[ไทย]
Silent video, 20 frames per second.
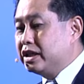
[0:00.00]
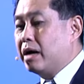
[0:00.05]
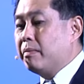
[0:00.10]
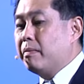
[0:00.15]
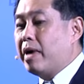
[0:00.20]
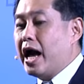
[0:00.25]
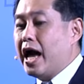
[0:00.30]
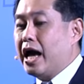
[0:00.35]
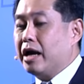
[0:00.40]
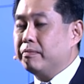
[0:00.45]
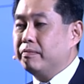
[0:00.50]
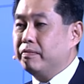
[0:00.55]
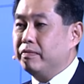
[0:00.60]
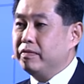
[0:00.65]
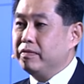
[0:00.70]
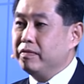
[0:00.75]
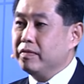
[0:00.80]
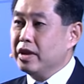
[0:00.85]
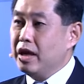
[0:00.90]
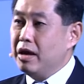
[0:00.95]
นข้างมาก
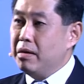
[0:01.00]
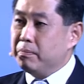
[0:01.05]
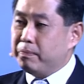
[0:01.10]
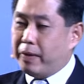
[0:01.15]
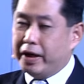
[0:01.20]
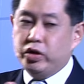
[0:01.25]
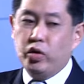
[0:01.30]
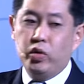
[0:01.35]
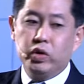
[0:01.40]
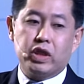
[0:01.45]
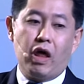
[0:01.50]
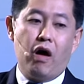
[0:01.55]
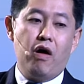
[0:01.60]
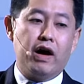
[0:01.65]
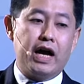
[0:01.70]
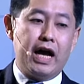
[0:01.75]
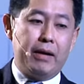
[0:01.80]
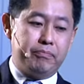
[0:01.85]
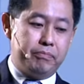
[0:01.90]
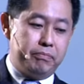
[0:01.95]
ไปดูต่อ
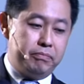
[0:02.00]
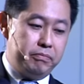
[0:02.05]
ครับ